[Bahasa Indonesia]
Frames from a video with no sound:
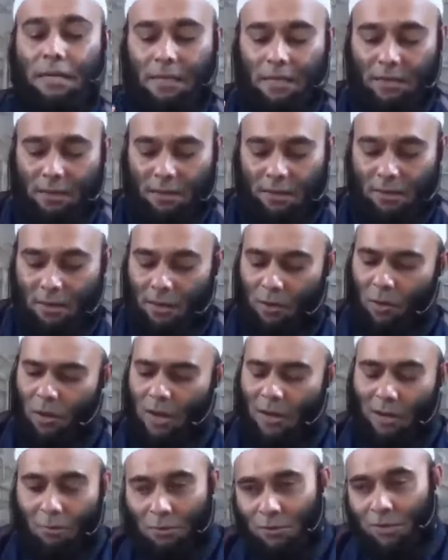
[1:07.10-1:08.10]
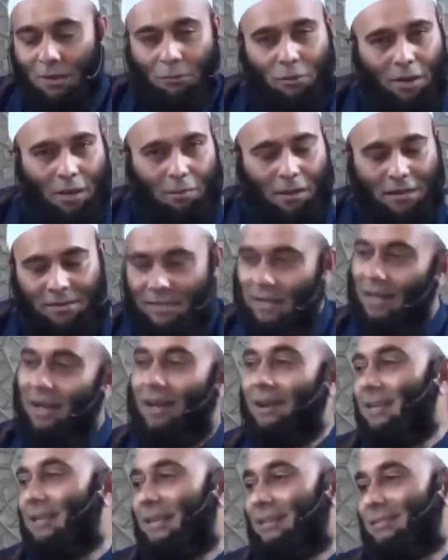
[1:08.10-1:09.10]
ini, lalu Anda mau campur apa?
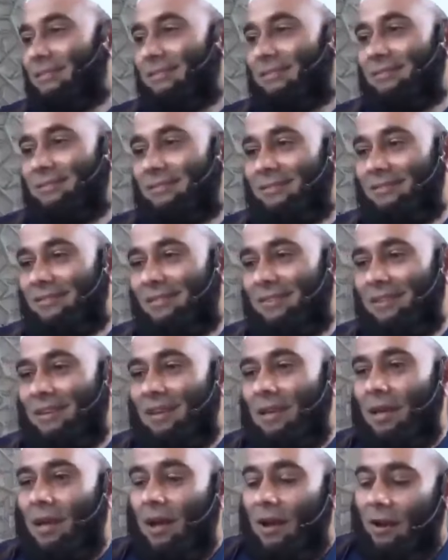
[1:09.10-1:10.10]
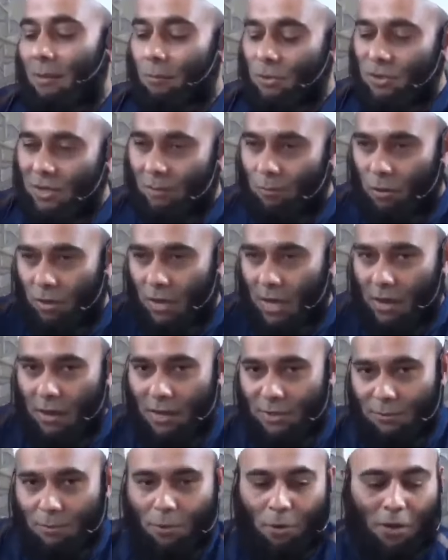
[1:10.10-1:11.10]
Silakan aja. Anda mau campur
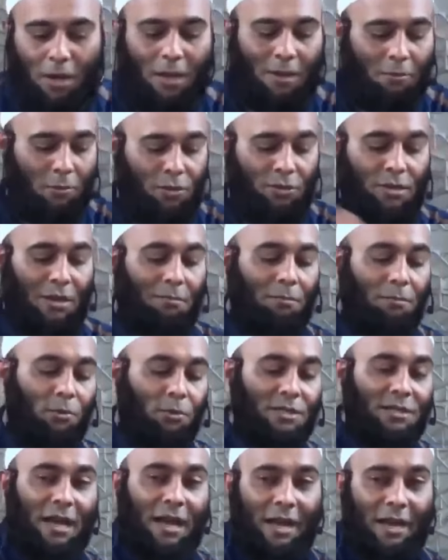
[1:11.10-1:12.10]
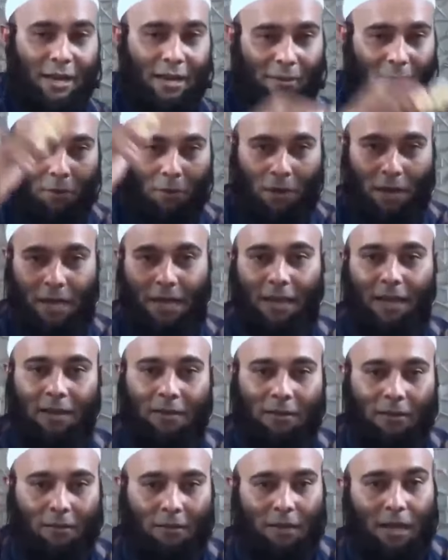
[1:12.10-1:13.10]
nanas boleh, mau campur jahe boleh,
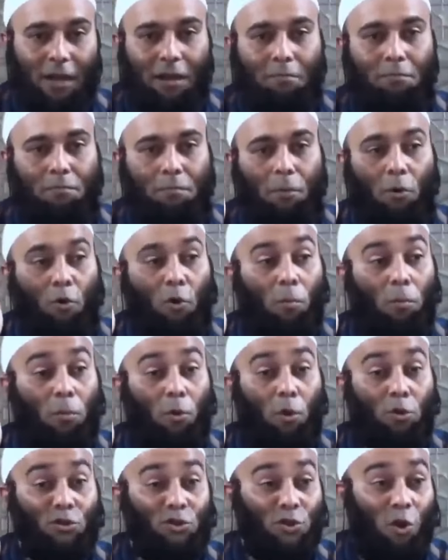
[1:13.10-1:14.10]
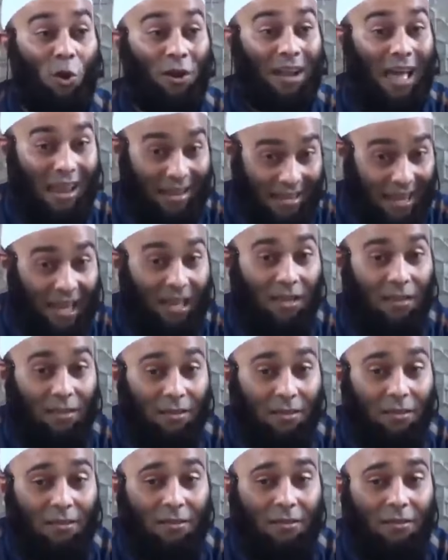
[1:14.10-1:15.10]
dalam proporsional ya.
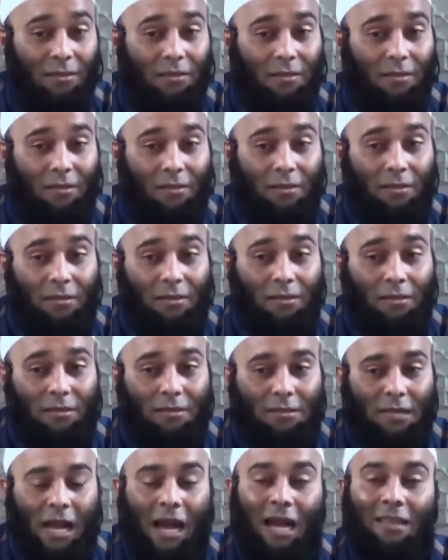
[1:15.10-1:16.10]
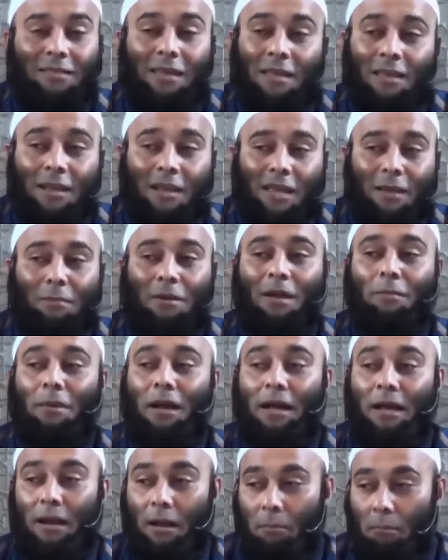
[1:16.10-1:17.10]
Jangan tanya lagi
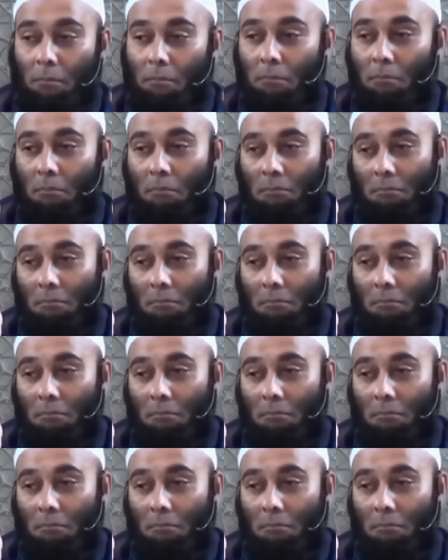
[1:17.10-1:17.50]
berapa gram.